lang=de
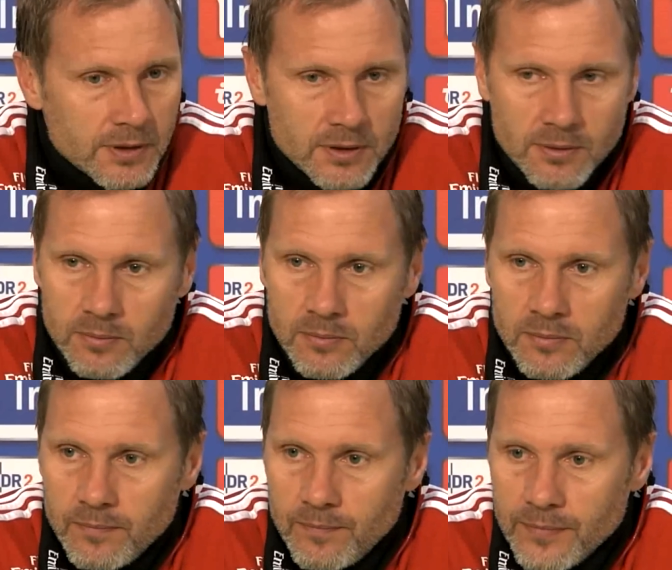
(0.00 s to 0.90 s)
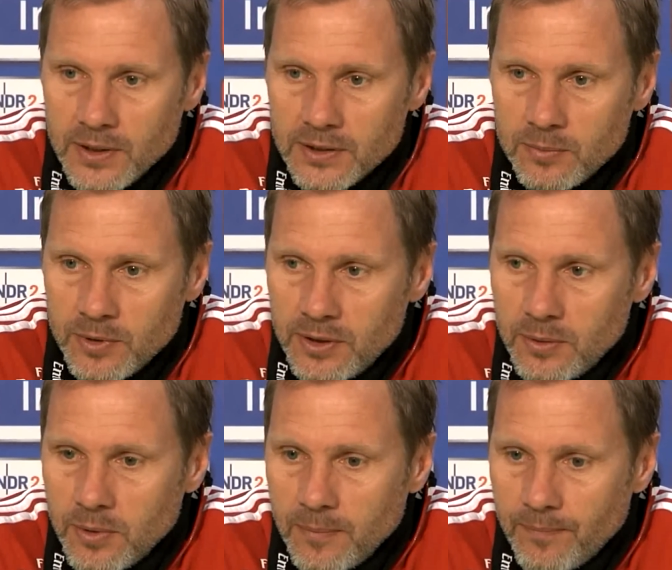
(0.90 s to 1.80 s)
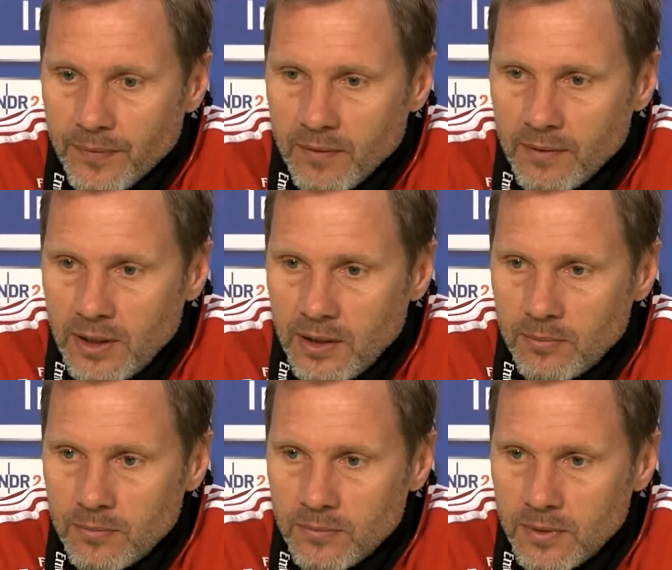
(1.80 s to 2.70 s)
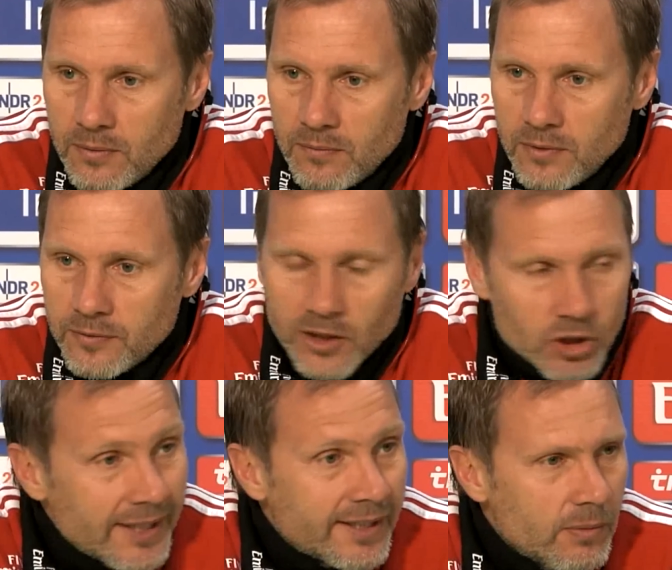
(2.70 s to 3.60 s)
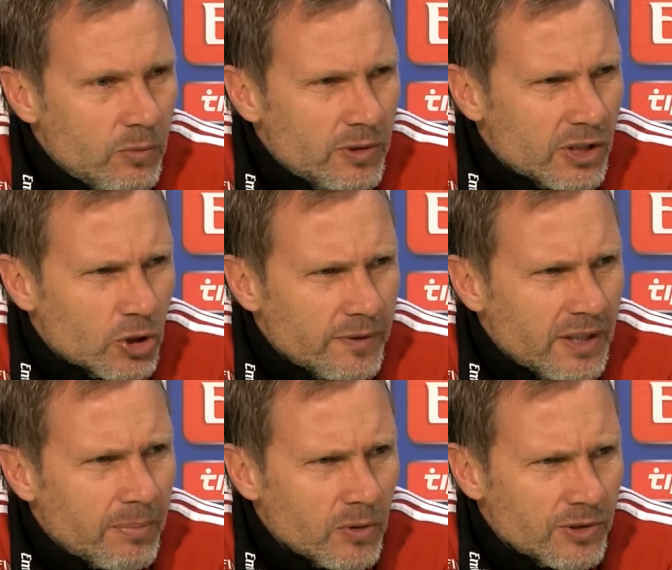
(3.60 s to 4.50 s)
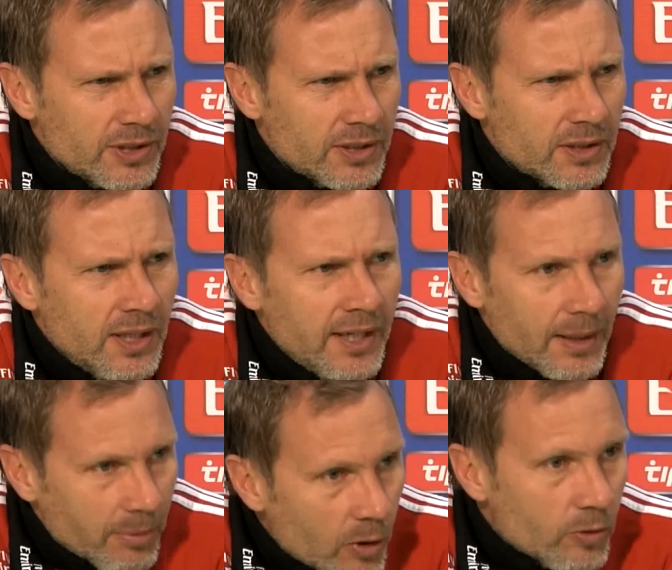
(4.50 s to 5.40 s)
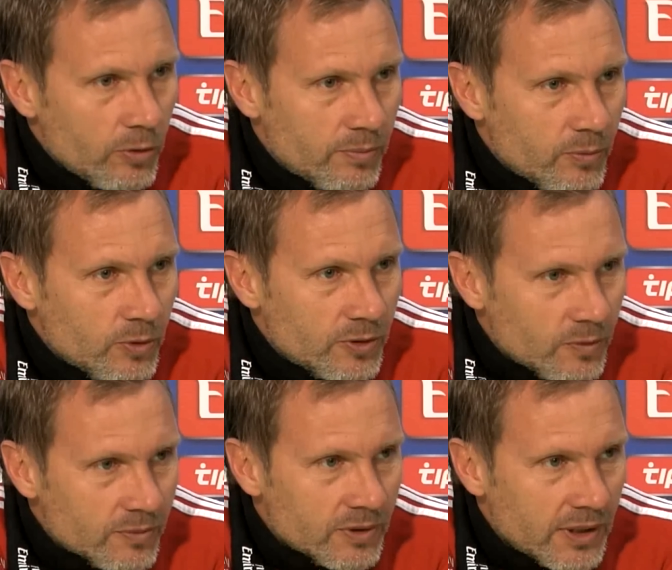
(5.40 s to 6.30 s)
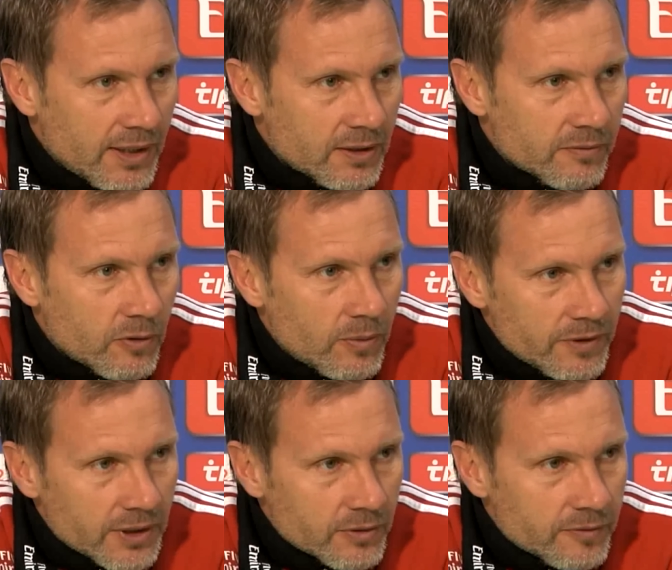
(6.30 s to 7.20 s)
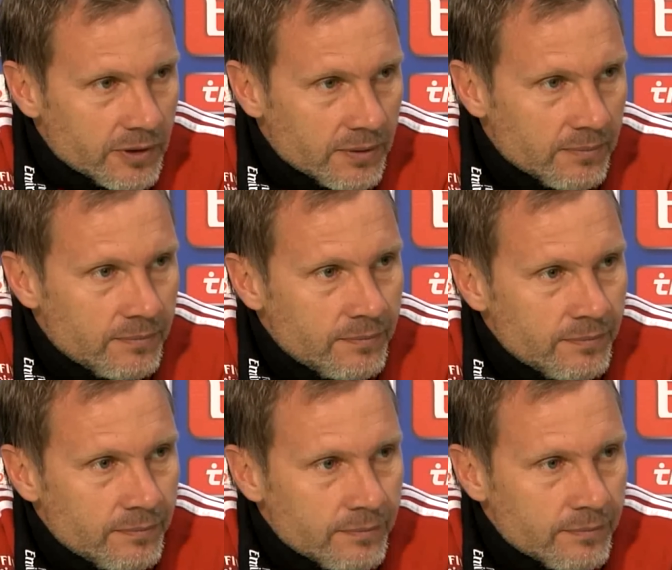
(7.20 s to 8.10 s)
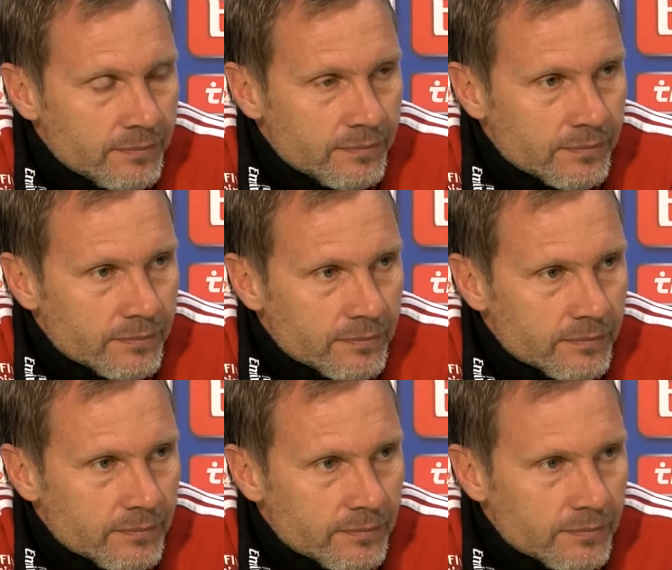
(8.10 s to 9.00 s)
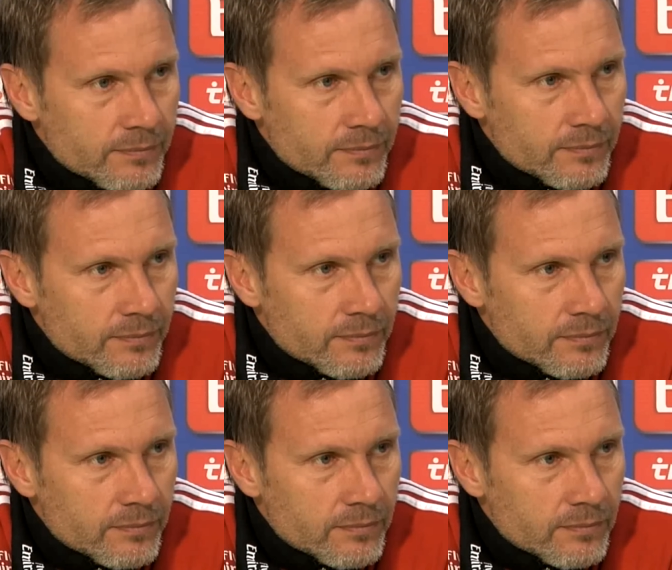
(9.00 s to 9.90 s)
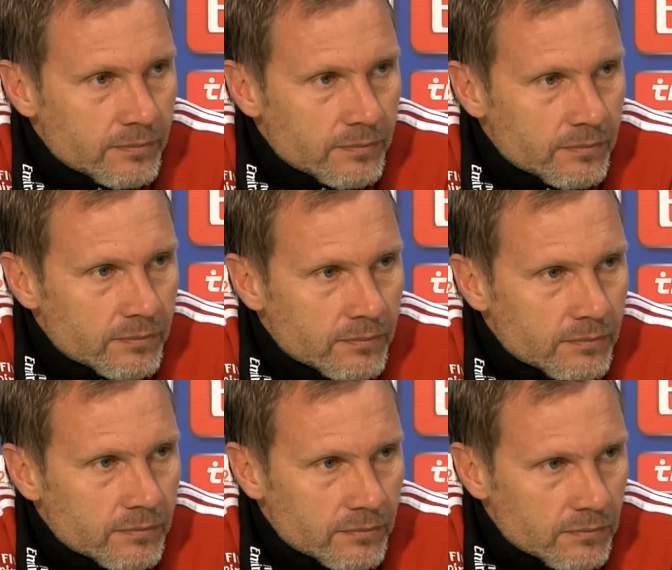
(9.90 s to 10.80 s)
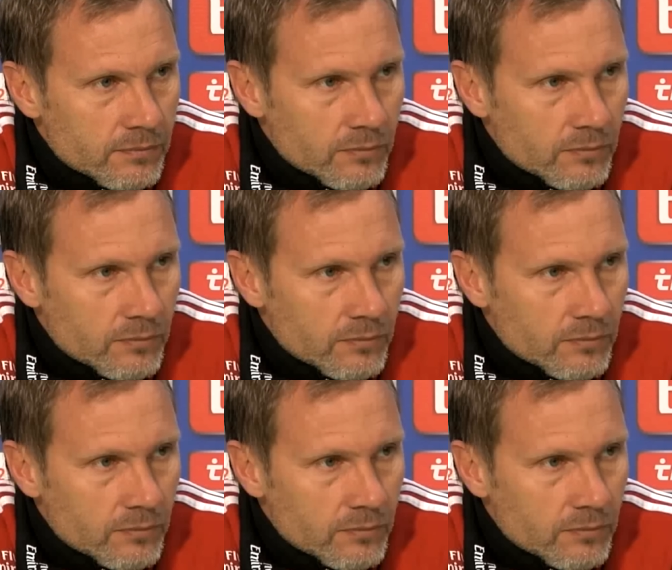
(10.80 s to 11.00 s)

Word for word: ähm, das ist mir lieber, weil er, ähm, es wäre schlecht, er müsste jetzt schon wieder pausieren. Er braucht Rhythmus, um seine alte Form wieder zu finden. Aber Sie meinen, das könnte bis Samstag eigentlich?